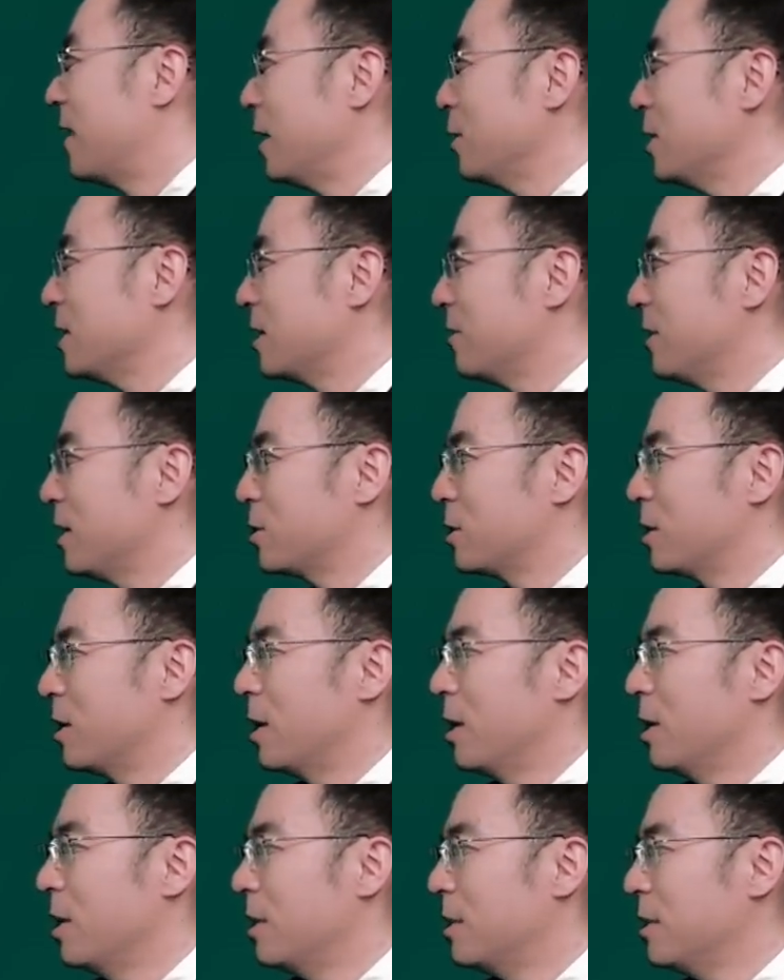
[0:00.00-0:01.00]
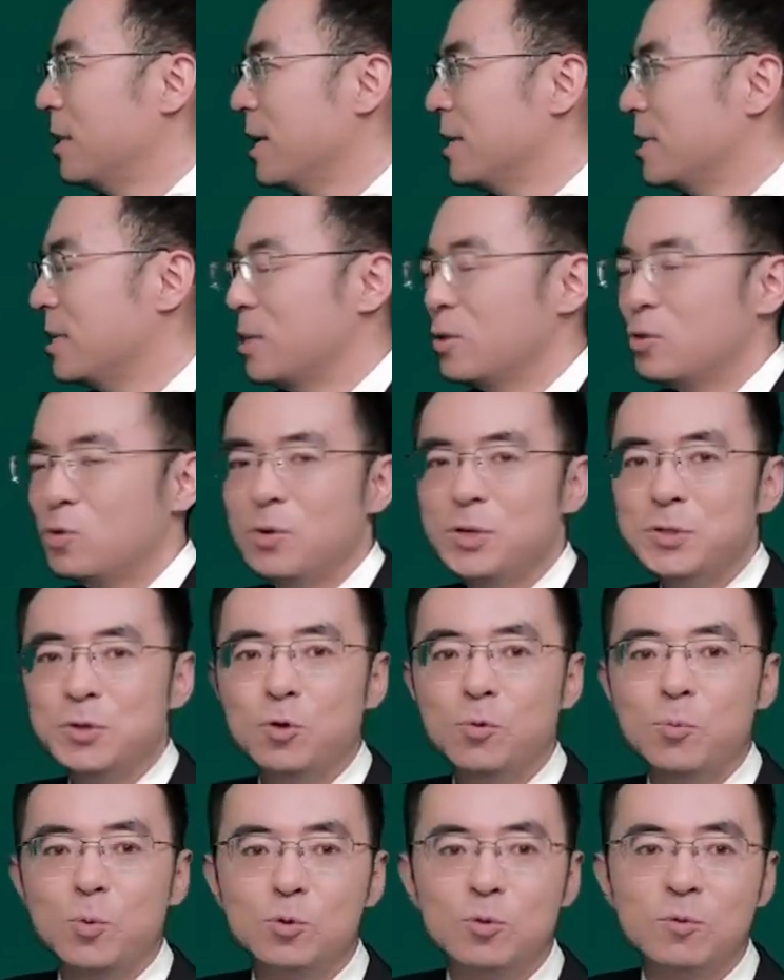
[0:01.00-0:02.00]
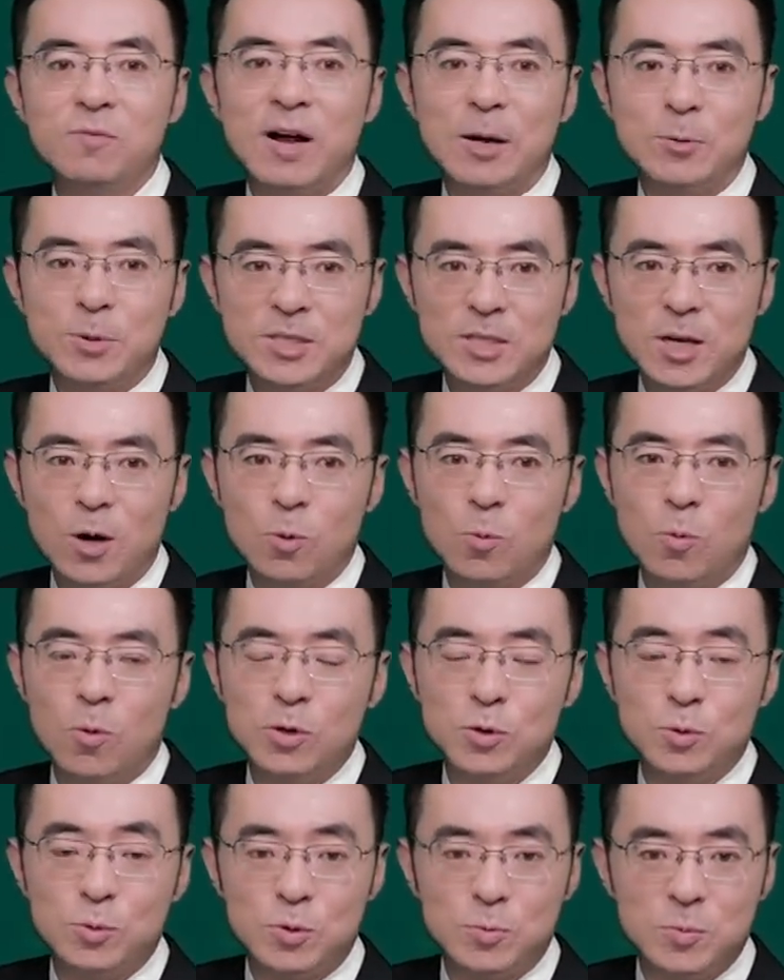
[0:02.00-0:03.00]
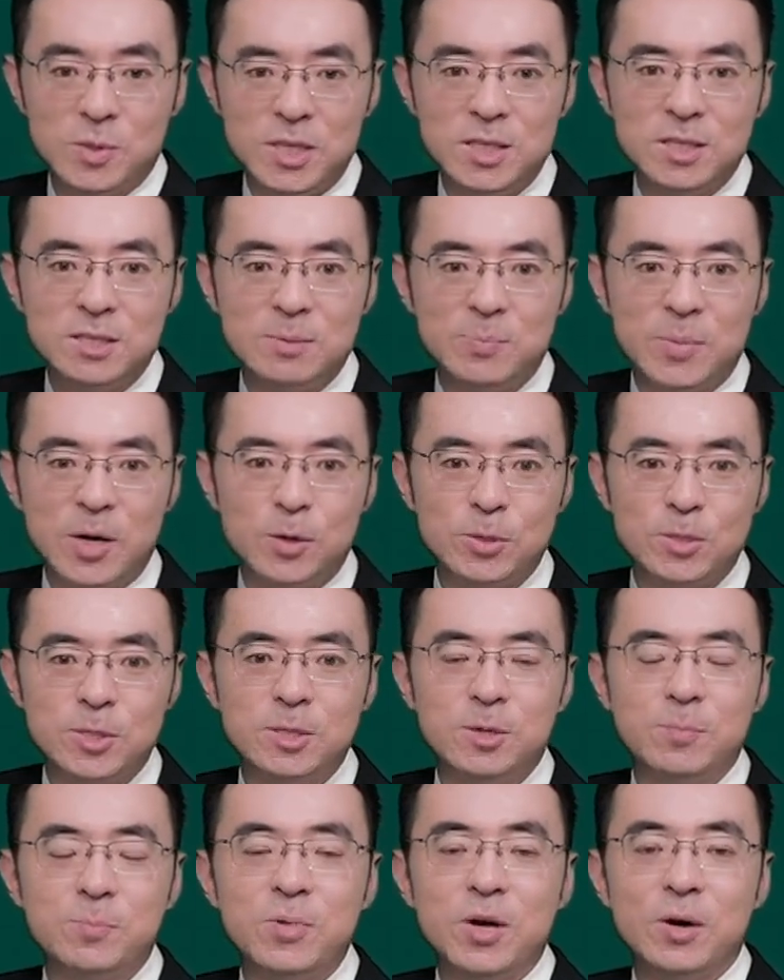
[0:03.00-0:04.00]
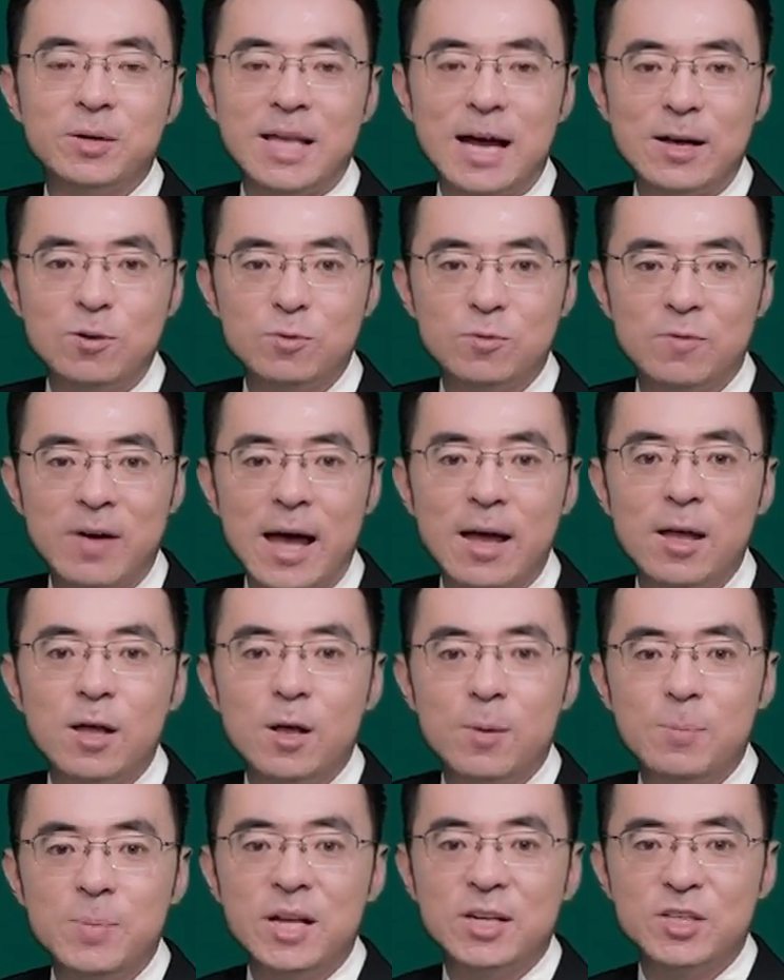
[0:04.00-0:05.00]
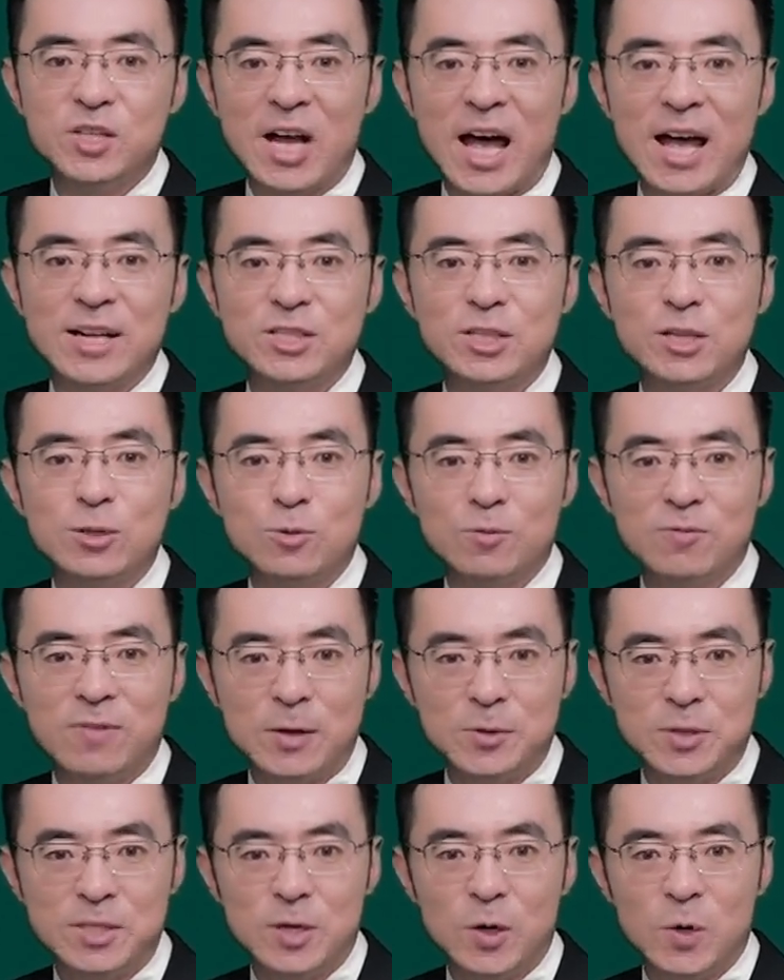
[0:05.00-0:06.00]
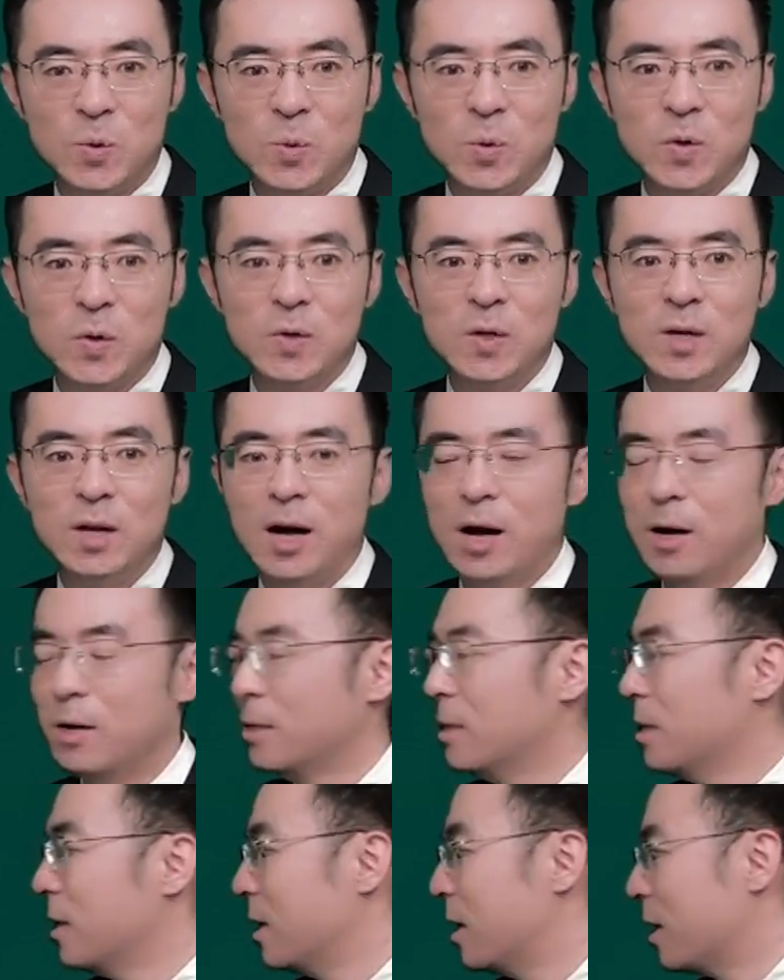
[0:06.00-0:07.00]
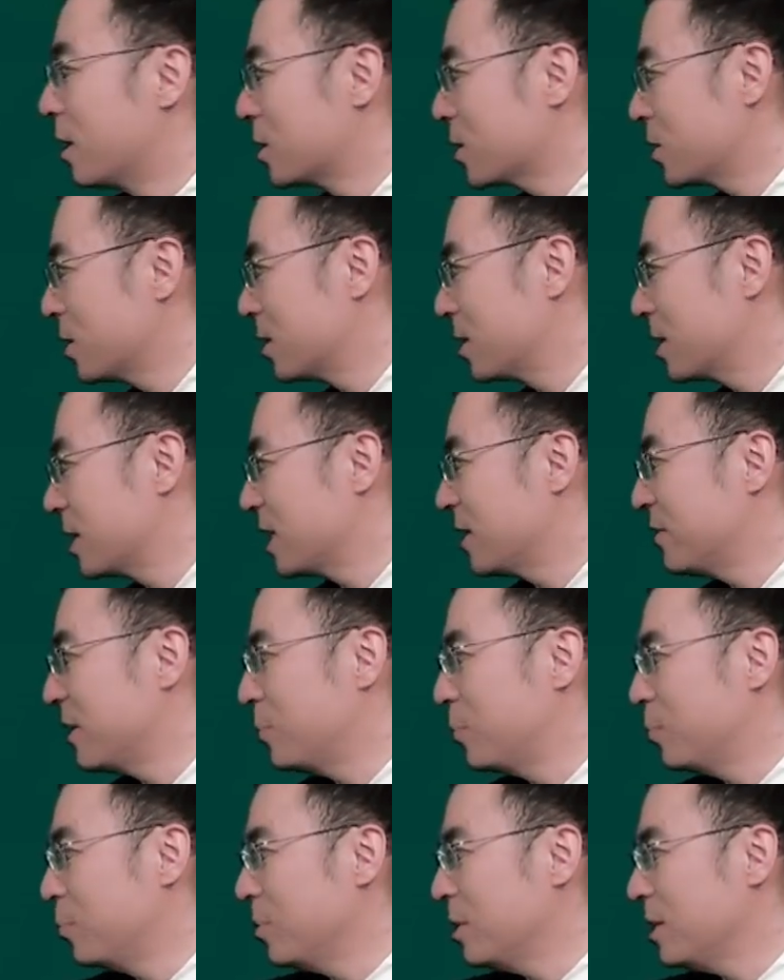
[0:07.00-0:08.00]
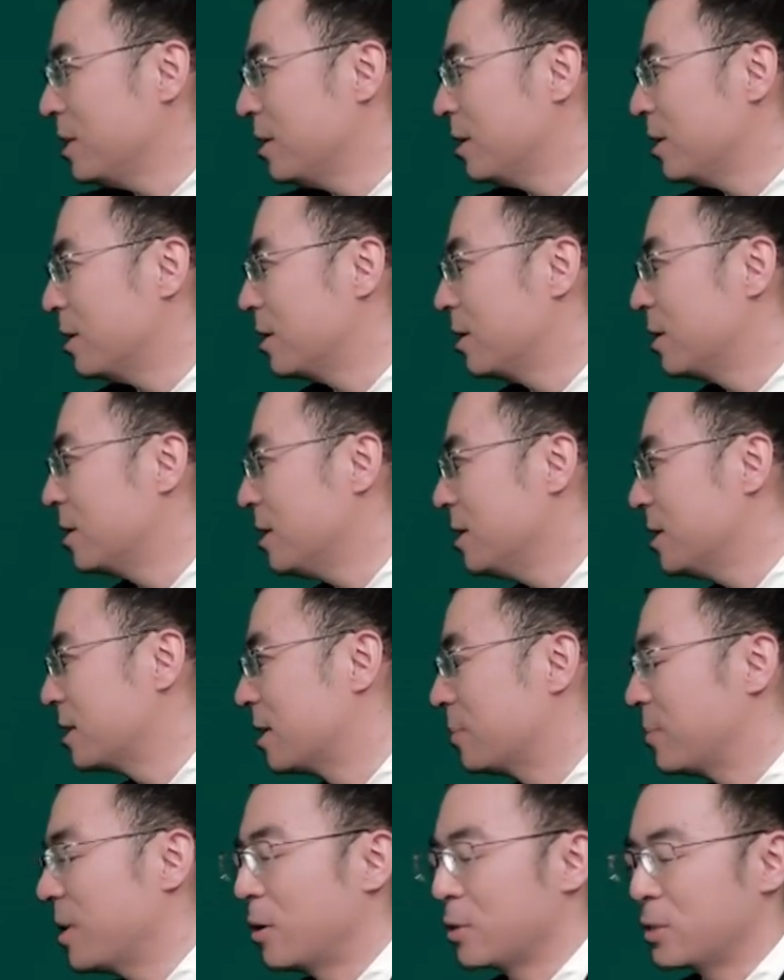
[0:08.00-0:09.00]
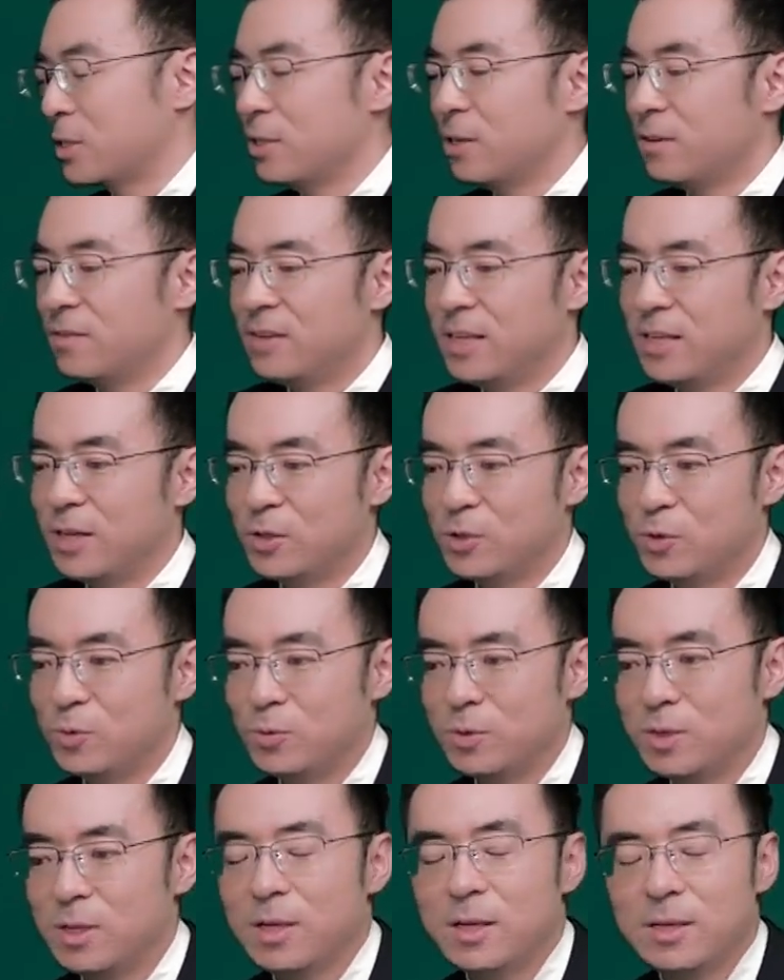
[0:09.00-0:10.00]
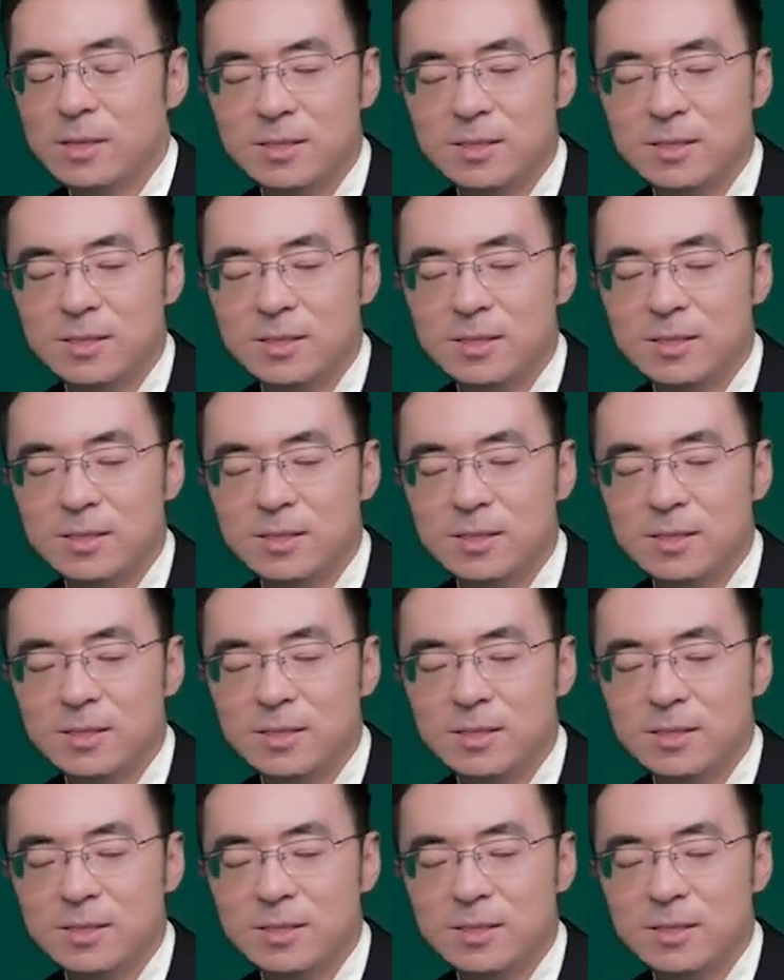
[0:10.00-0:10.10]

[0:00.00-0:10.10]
法律行为是内心追求某种法律效果，有这种意思表示、表达欲望，并产生了这种法律效果。好，而事实行为不以意思表示为要素。